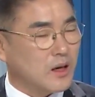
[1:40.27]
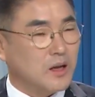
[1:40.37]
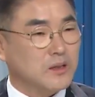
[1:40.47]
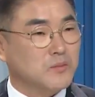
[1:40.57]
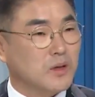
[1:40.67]

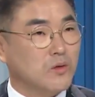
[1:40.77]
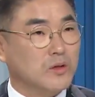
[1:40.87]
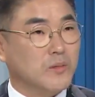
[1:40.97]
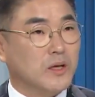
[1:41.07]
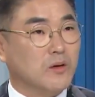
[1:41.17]
예, 예, 정말
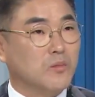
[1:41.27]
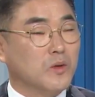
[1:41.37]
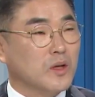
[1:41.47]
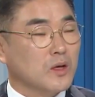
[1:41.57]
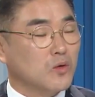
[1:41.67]
고생 많이 했고
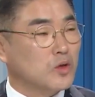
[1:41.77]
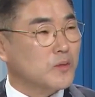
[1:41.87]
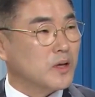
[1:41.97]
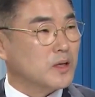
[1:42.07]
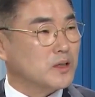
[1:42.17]

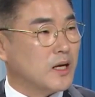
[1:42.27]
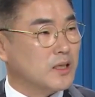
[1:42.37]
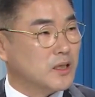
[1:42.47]
용접이라는 것이 잘